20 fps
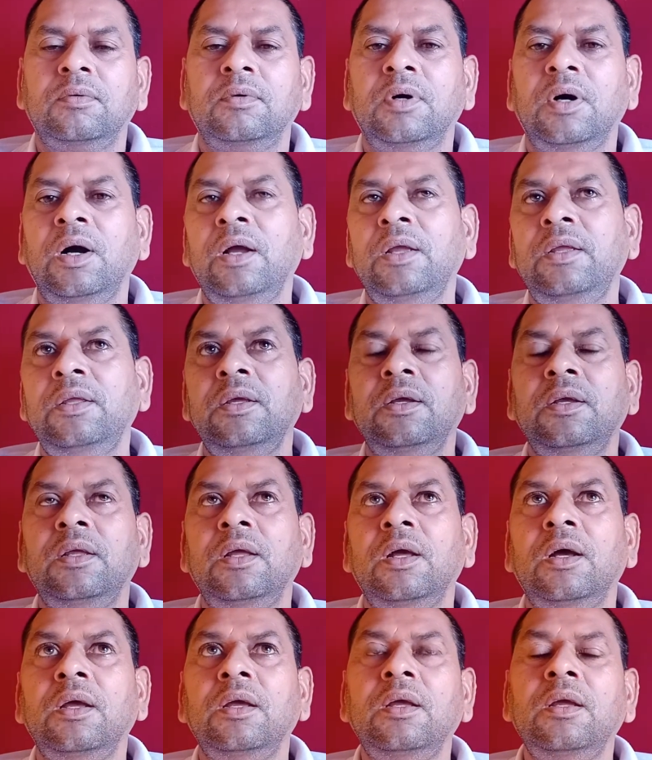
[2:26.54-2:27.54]
कहा यह
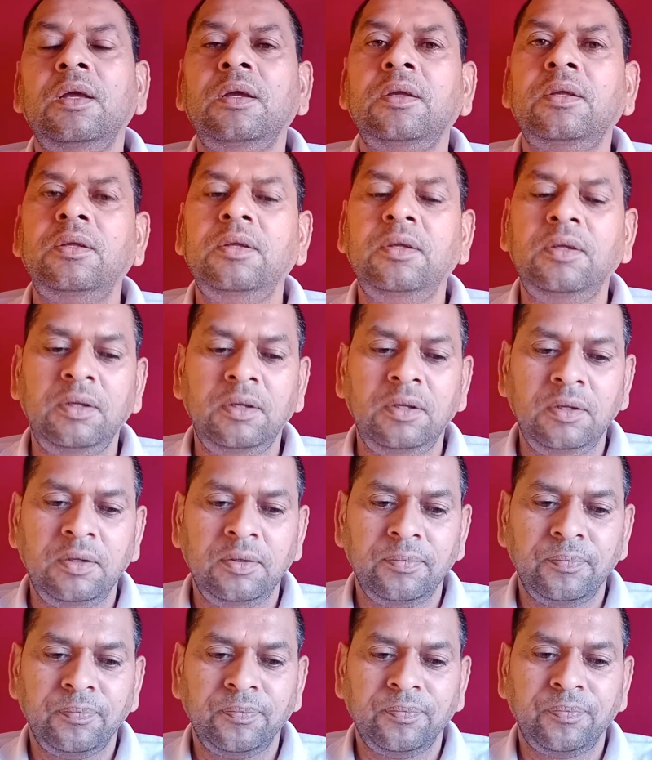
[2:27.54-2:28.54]
गया है कि
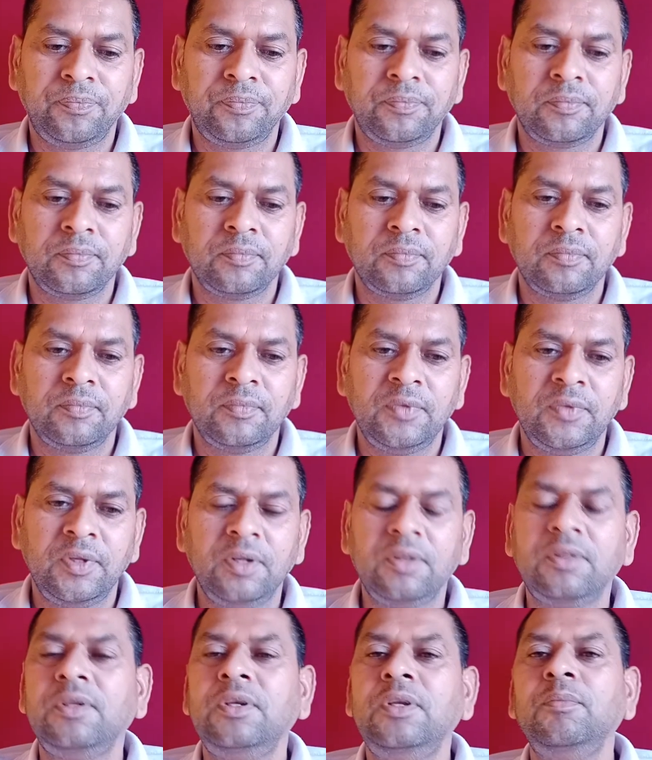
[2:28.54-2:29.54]

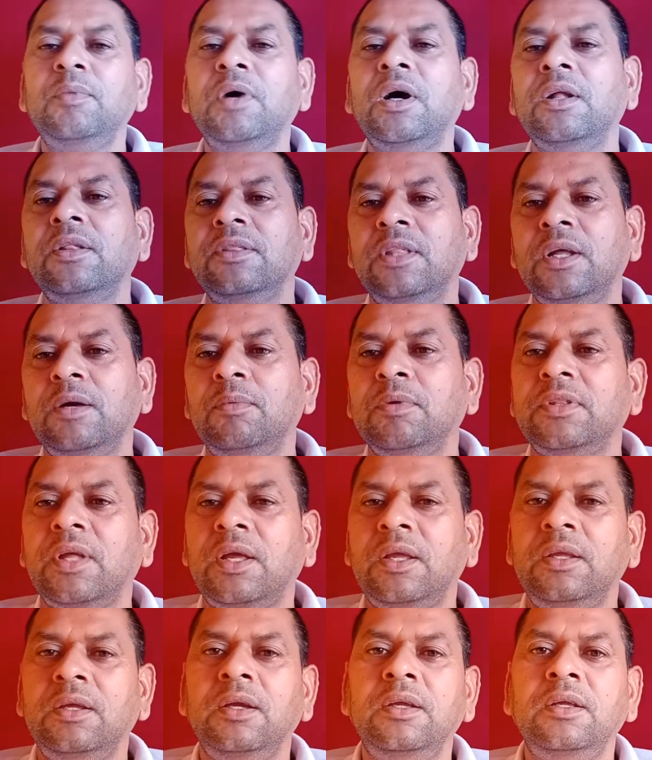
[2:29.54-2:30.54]
इतनी महानता
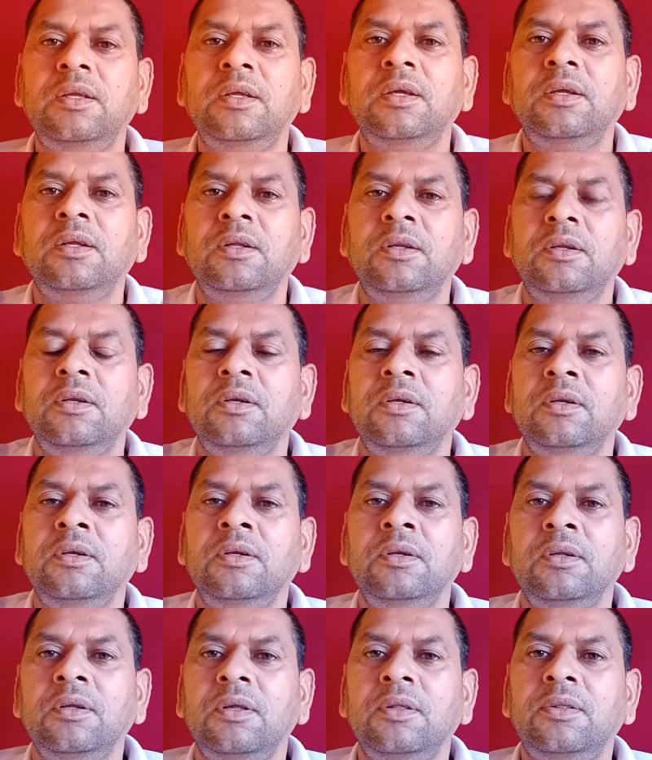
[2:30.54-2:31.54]
बताई गई है
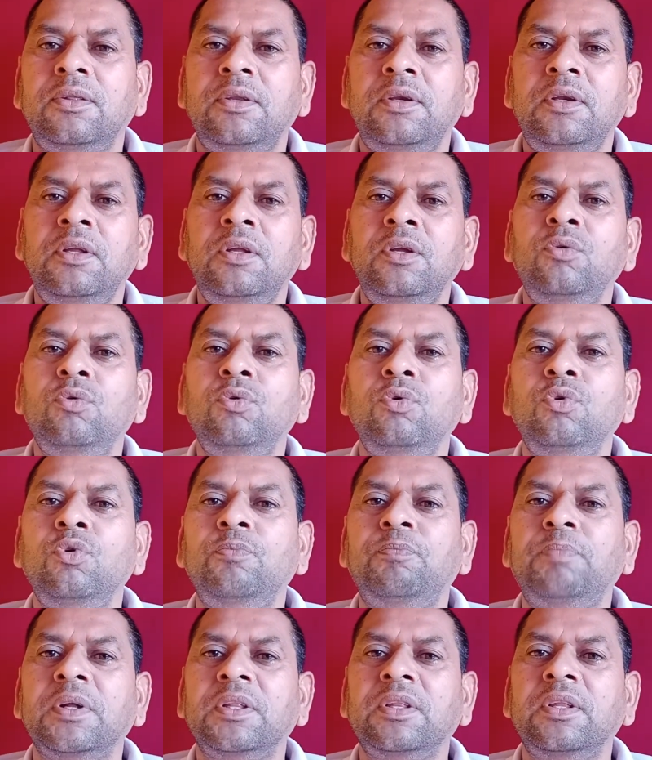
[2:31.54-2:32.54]
श्री गुरु
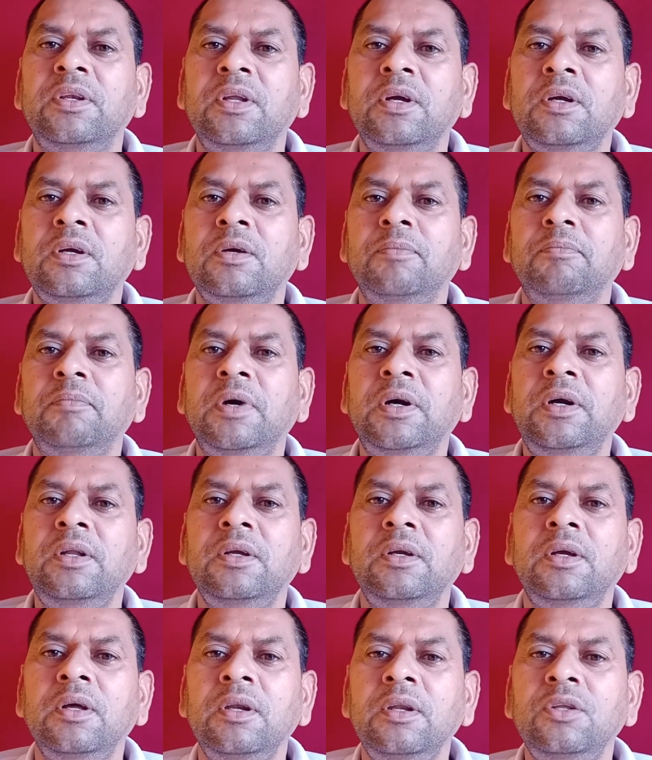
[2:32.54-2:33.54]
पदनख
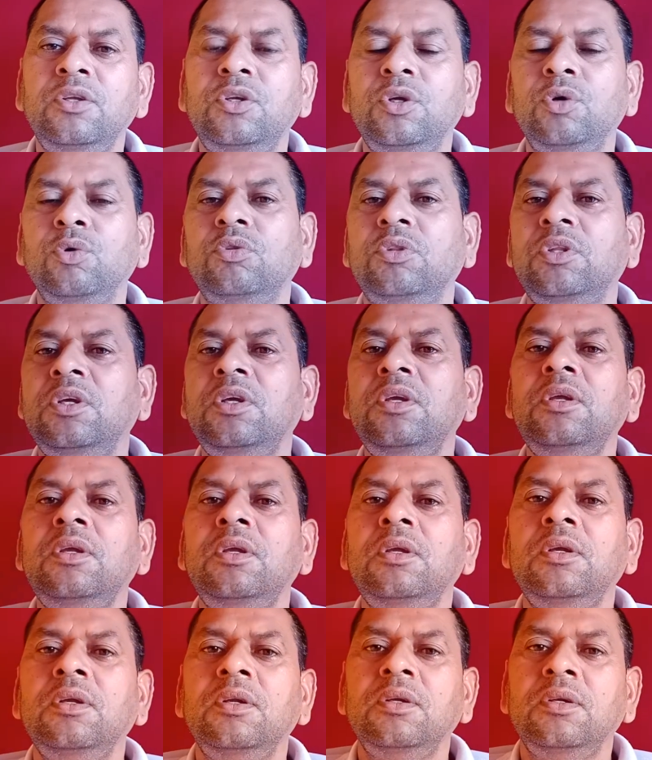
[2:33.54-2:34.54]
मणिगन ज्योति
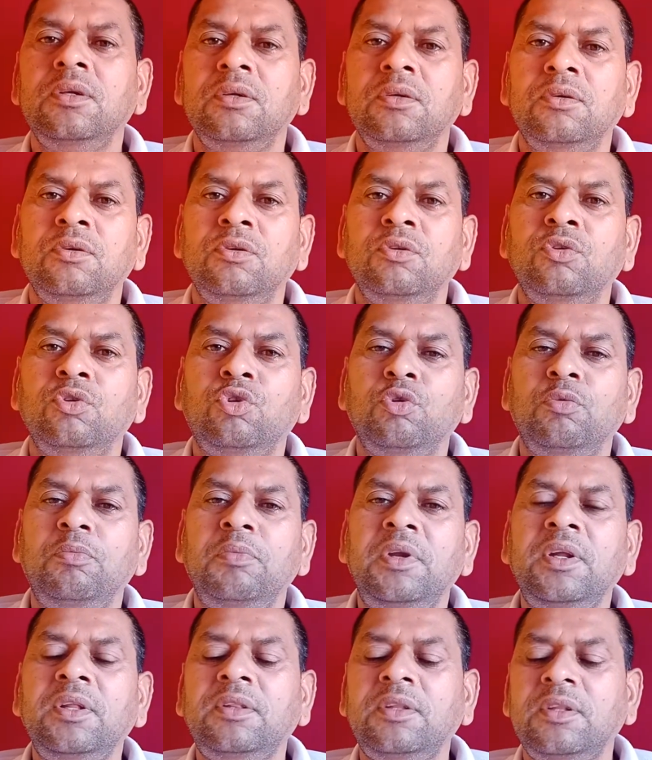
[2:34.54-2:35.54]

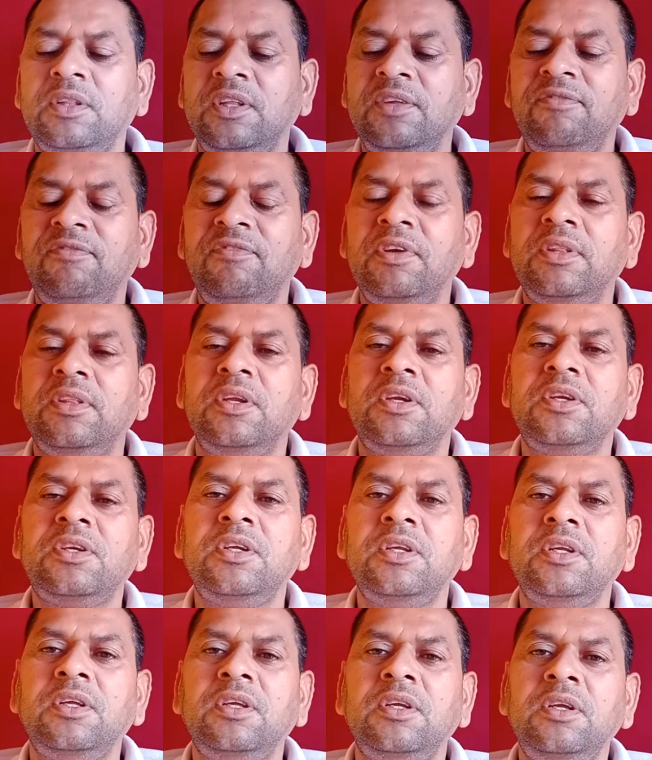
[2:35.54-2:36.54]
सुमिरत दिव्य
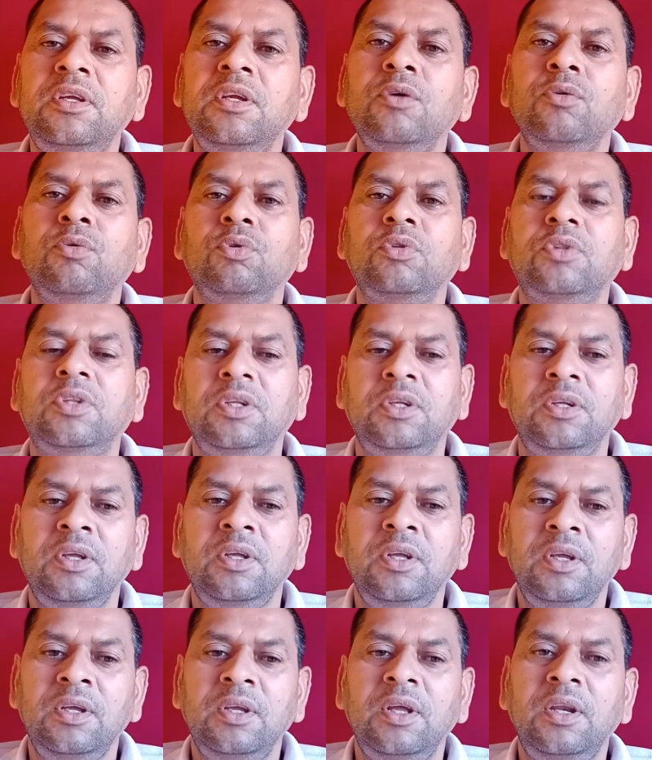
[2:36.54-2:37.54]
दृष्टि ही होती
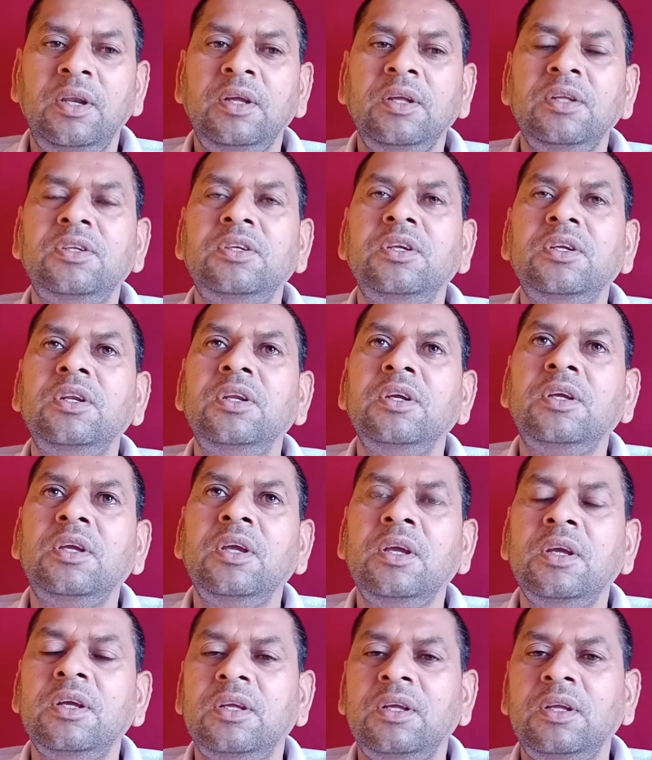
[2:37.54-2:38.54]
यानी कि
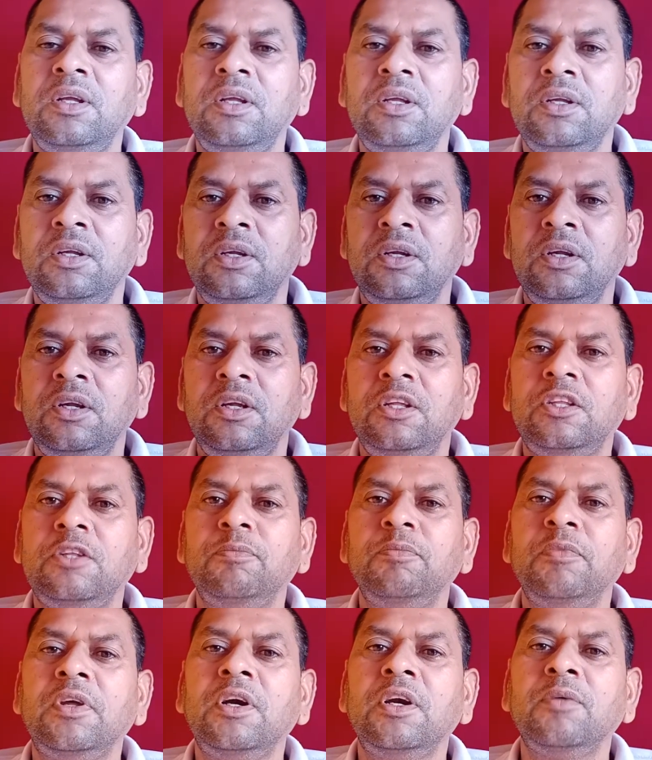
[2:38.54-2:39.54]
जिनके
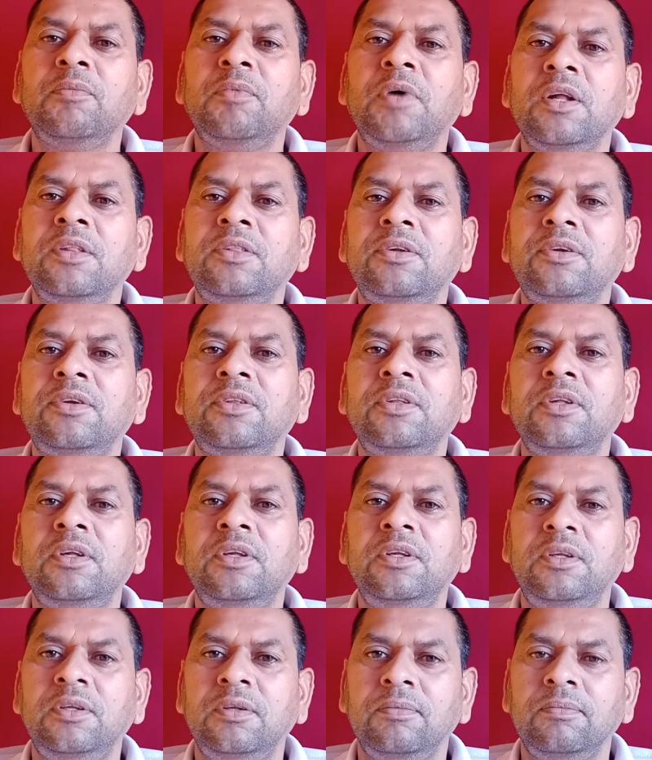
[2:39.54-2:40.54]
स्मरण मात्र से ही